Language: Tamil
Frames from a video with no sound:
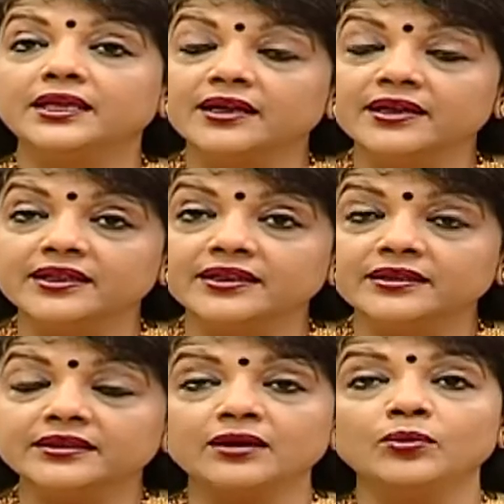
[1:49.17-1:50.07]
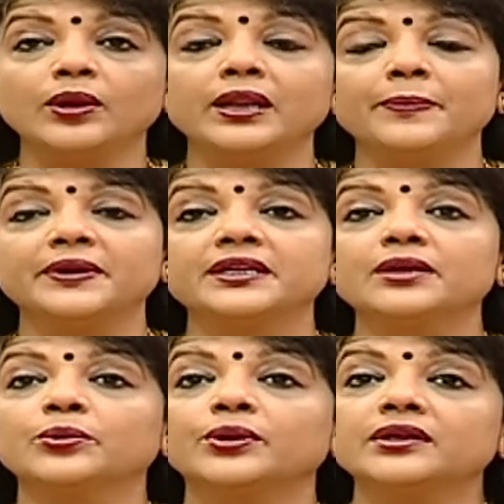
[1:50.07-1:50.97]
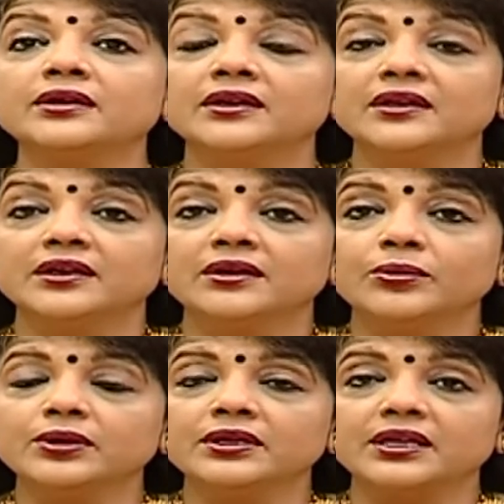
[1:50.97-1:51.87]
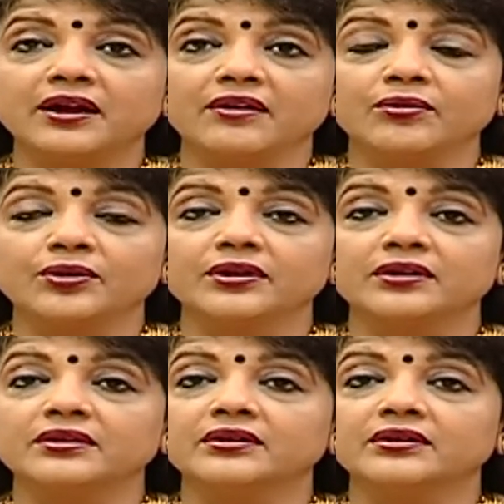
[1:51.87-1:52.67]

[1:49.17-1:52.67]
இரண்டு தன் உடலை பற்றி ஒரு ஒரு க ஒரு